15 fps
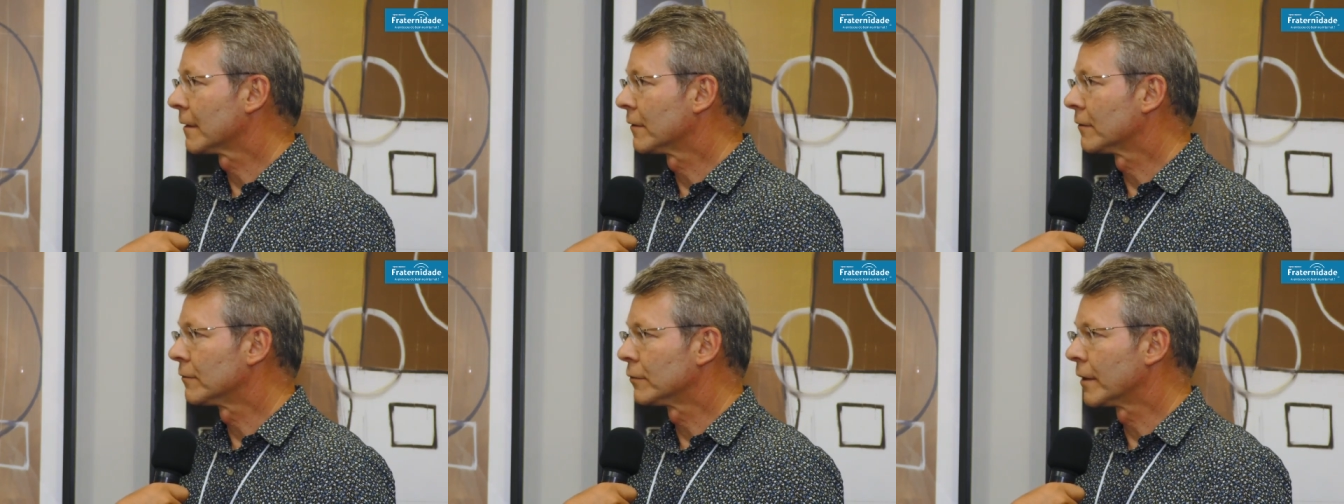
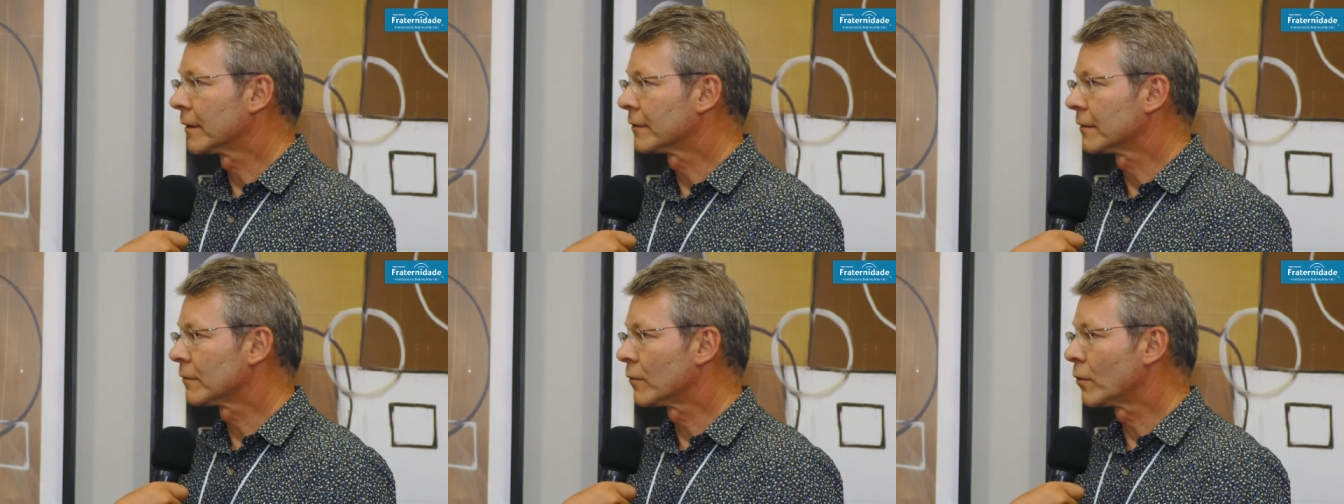A
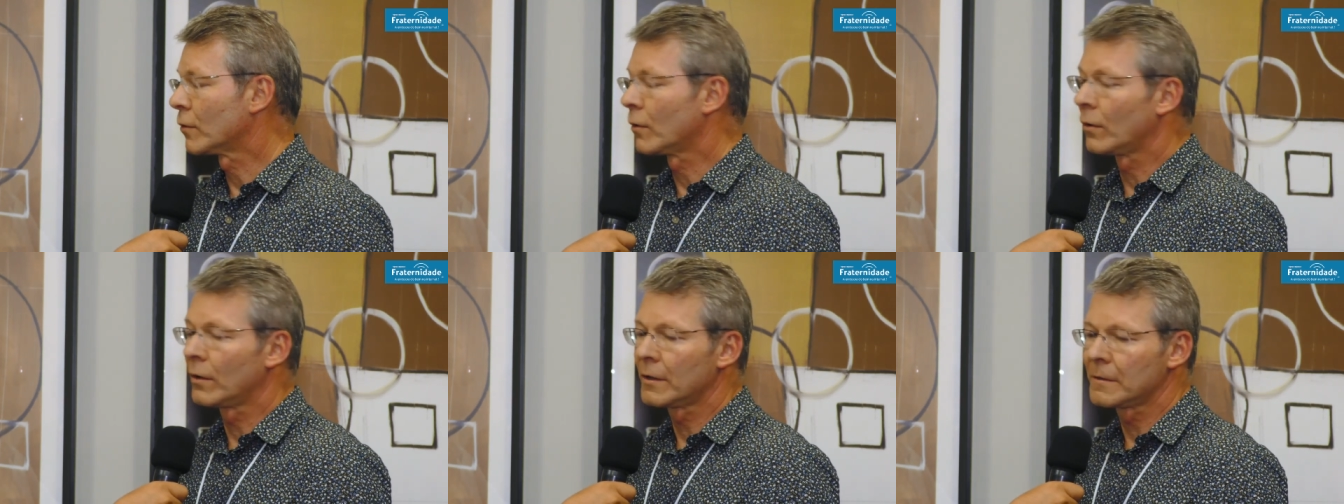divulgação
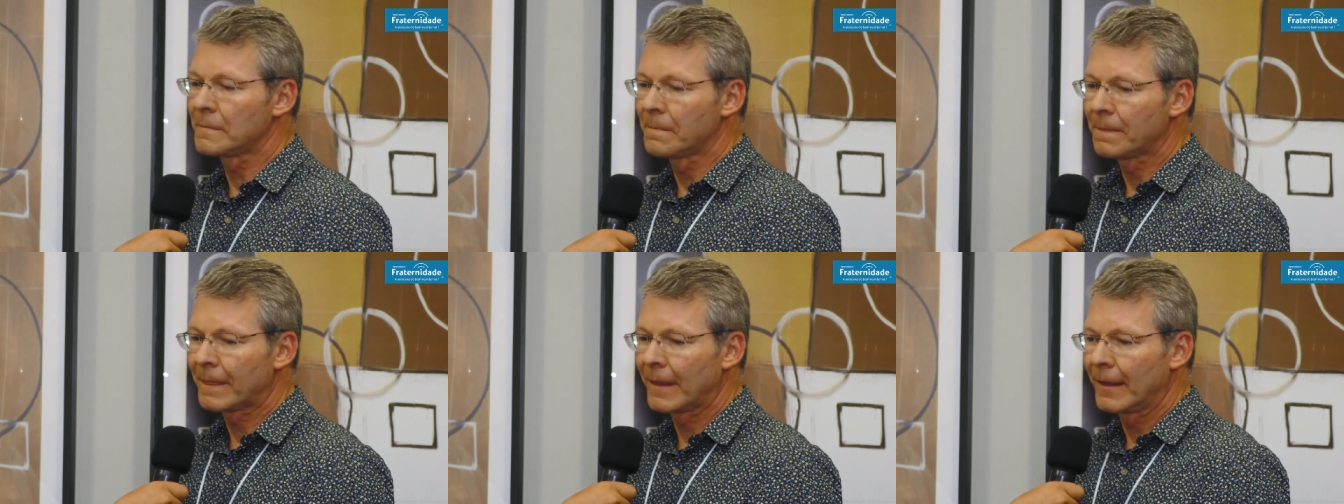
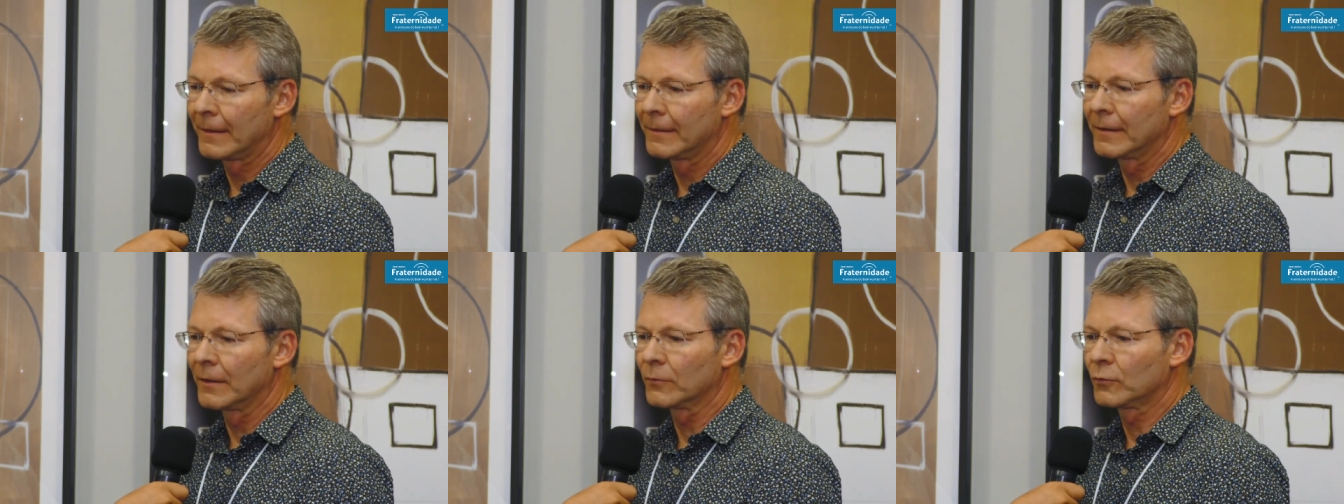ocorre
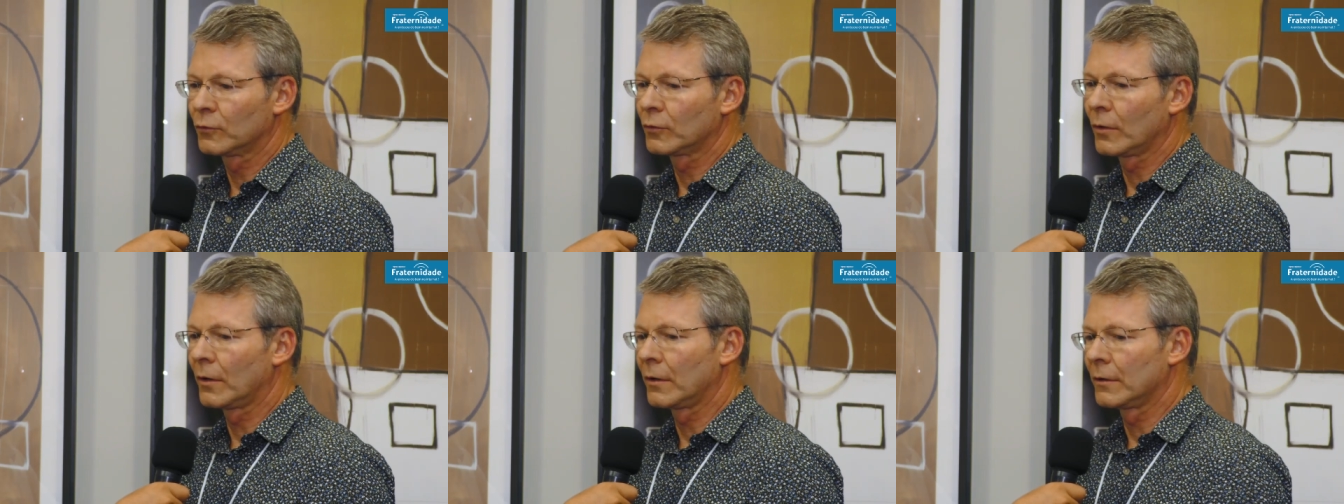não
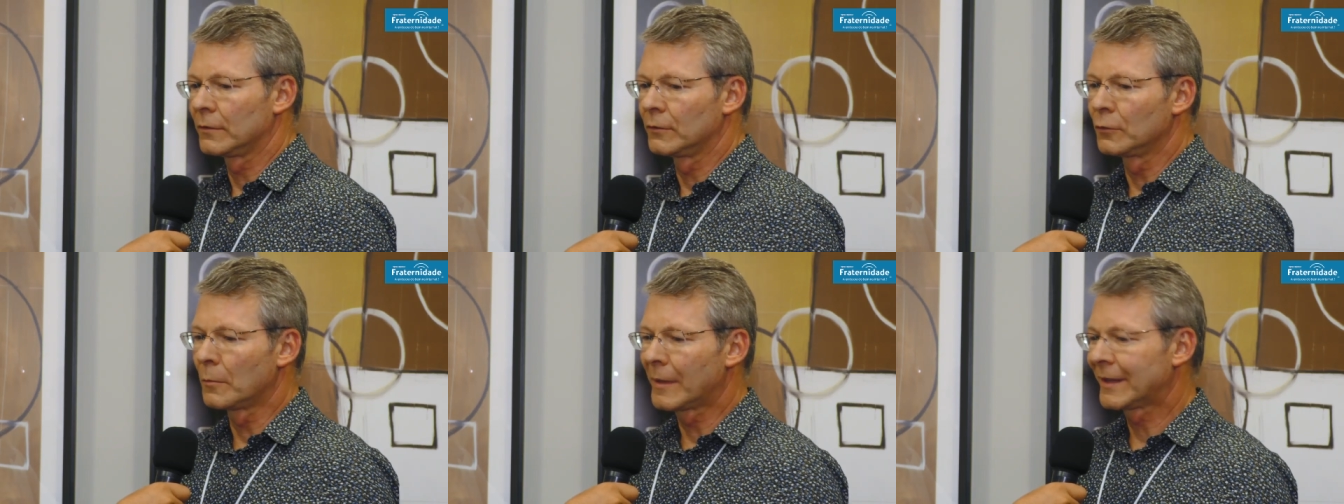só
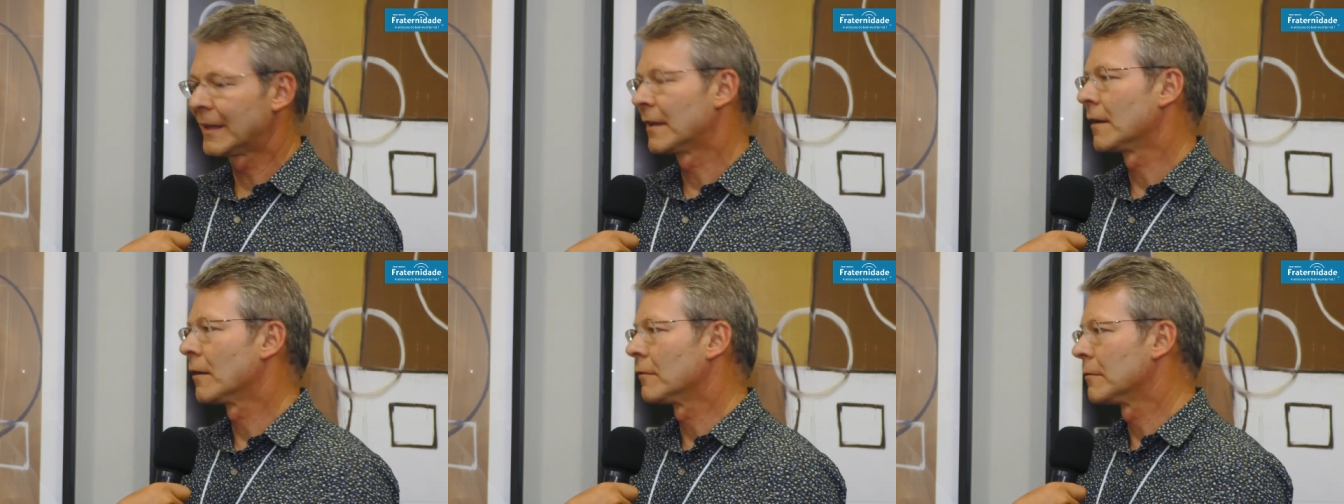no
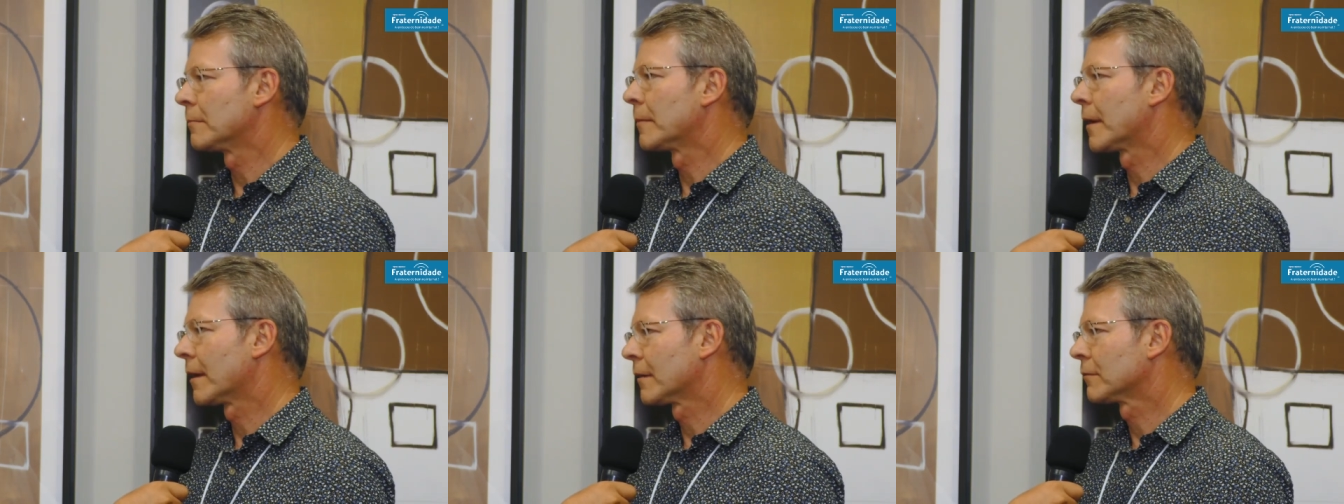material
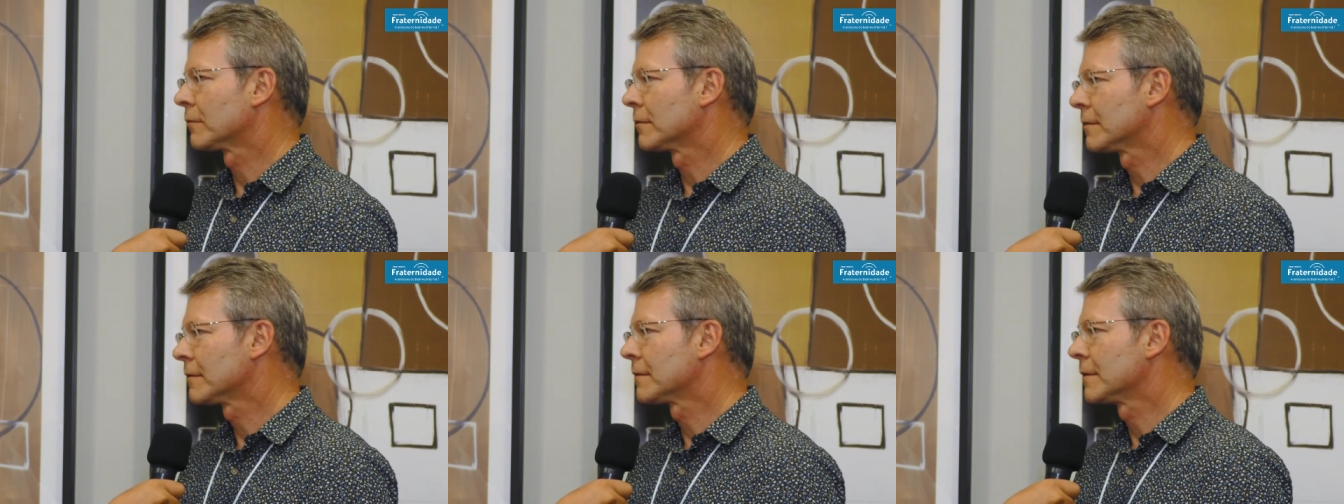
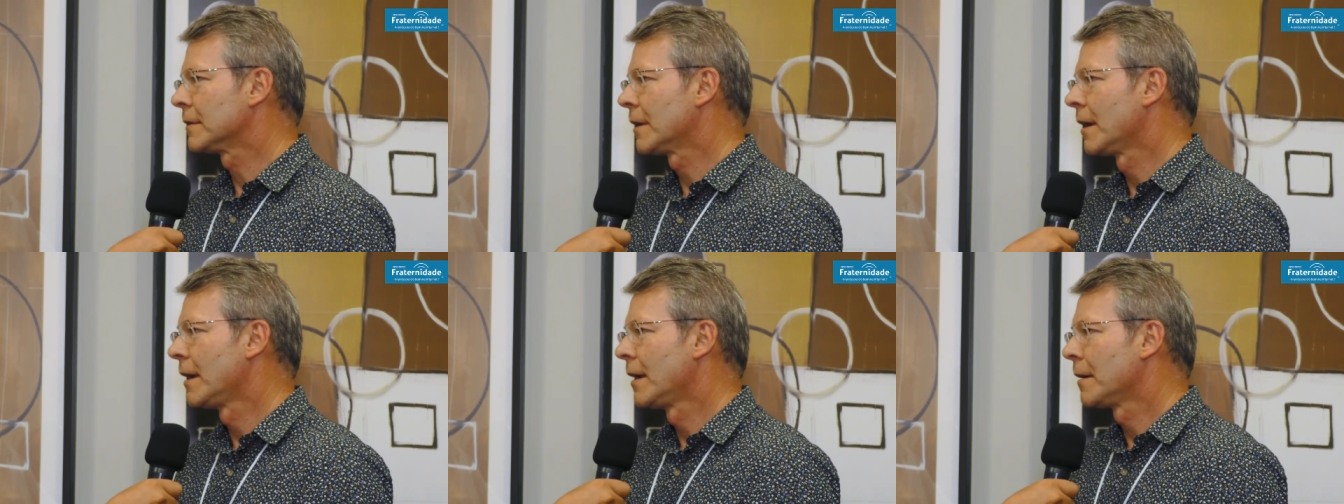impresso em si,